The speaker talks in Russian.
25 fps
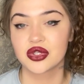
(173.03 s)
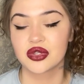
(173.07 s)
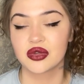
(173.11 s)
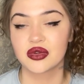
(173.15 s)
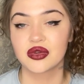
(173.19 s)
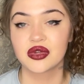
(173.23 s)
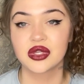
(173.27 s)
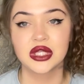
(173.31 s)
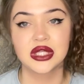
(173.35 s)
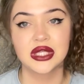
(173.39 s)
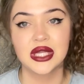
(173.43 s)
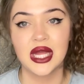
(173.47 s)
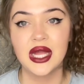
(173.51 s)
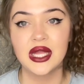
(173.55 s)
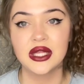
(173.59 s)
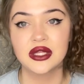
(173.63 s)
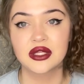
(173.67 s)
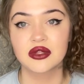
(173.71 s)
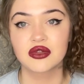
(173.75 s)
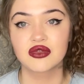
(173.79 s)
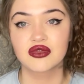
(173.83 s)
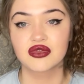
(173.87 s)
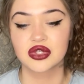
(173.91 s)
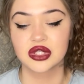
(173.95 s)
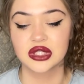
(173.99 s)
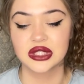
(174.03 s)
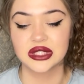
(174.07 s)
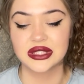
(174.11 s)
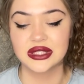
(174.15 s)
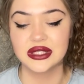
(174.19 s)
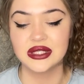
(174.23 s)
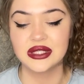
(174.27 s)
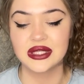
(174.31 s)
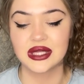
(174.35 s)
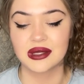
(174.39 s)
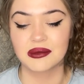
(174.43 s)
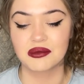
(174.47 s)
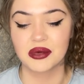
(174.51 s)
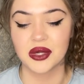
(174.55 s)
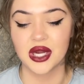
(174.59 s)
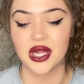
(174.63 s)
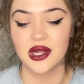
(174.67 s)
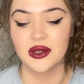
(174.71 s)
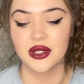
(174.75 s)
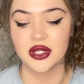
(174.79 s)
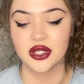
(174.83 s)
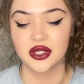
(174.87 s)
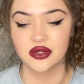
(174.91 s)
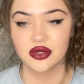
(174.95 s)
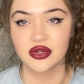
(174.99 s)
Он говорит, да, это нужно сделать так
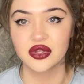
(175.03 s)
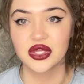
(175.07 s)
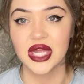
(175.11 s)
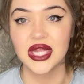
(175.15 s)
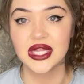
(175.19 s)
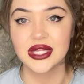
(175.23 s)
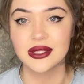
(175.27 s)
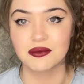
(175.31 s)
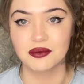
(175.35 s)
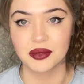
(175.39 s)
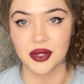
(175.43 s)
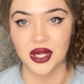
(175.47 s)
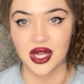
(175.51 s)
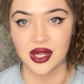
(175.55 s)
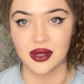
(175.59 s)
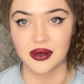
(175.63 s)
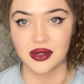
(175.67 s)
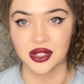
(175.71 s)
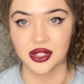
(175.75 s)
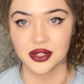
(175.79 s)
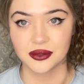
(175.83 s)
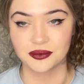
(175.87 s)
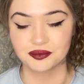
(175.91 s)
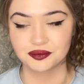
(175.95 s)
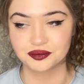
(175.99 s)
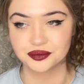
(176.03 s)
правильно. Я говорю, да, это правильно.